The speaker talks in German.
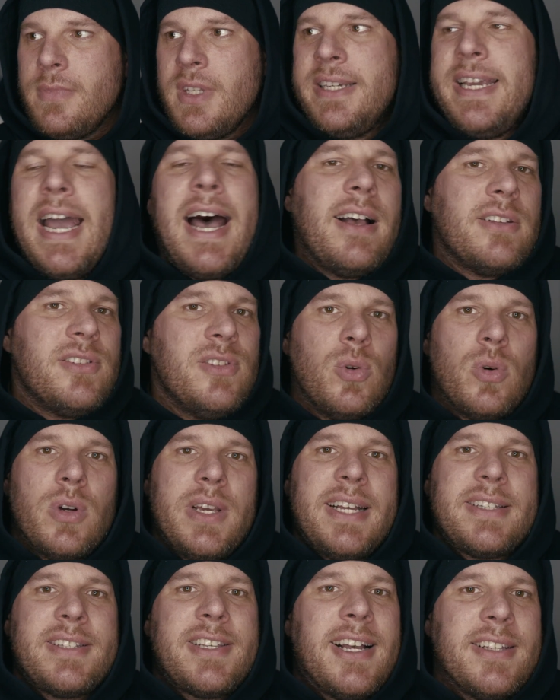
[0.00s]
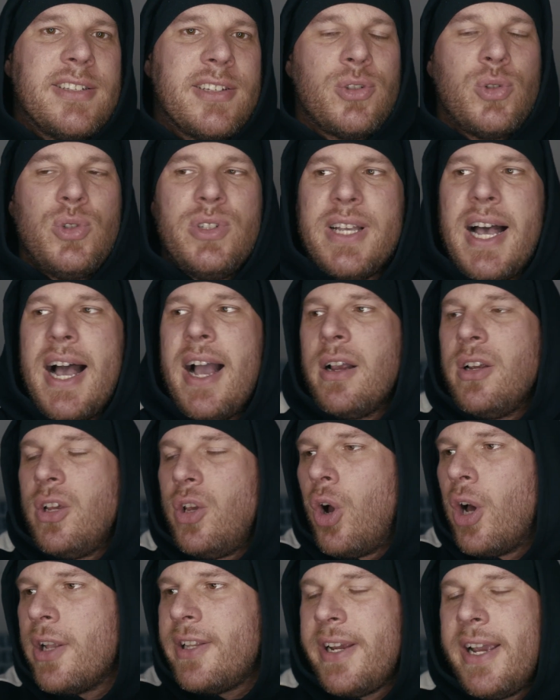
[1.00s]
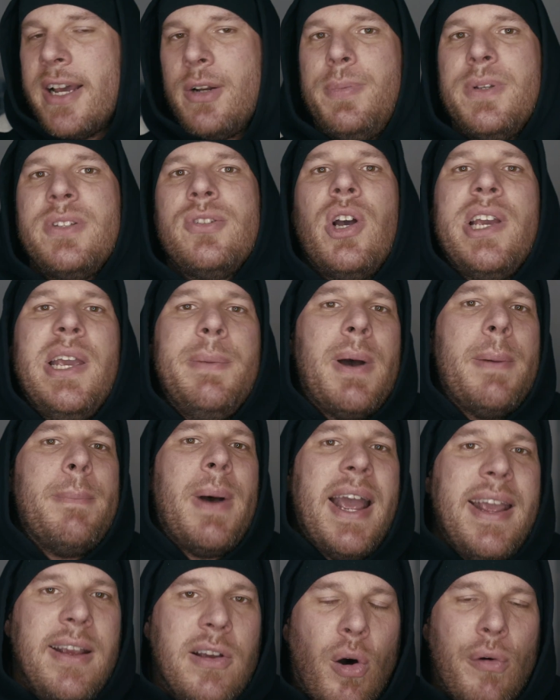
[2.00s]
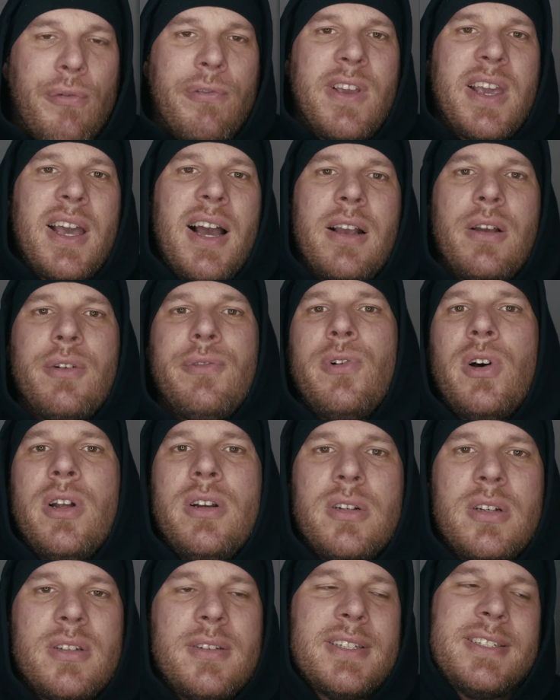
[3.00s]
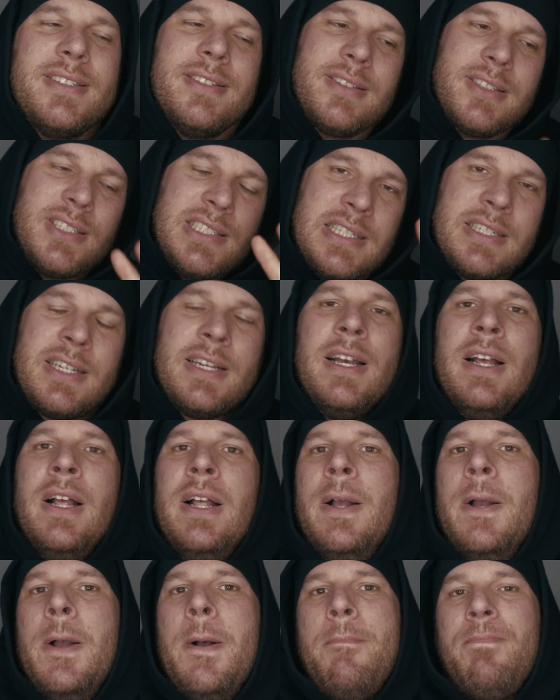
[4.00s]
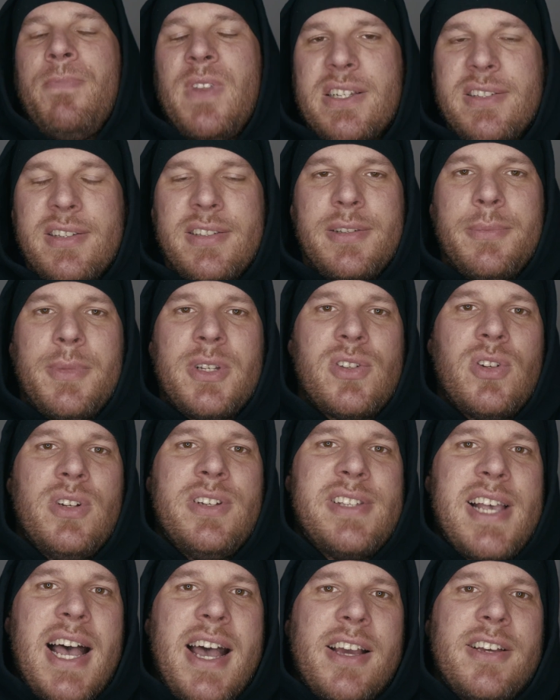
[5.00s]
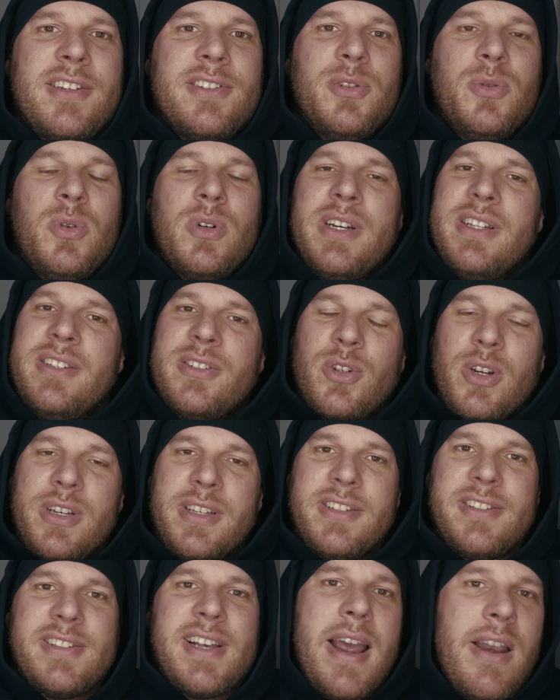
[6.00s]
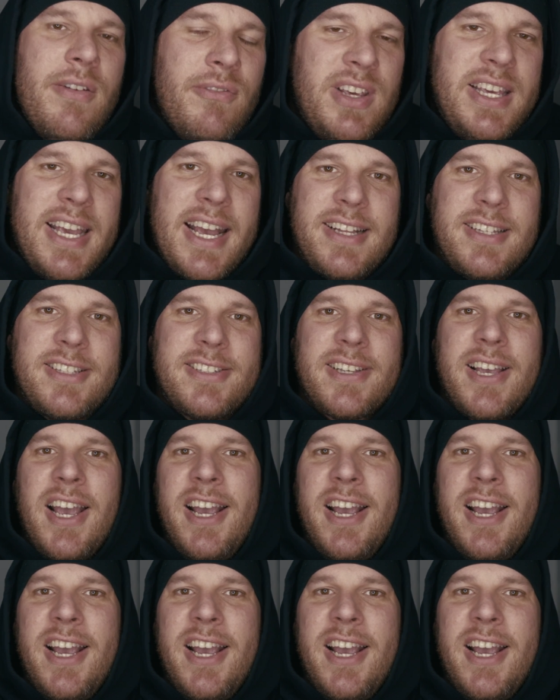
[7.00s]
ja, so, jetzt kannst du natürlich sagen, ja, Digga, du bist doch eh beim Einkaufen krank geworden oder sowas. Hm das ist immer so eine Sache, so in solchen Zeiten wie jetzt,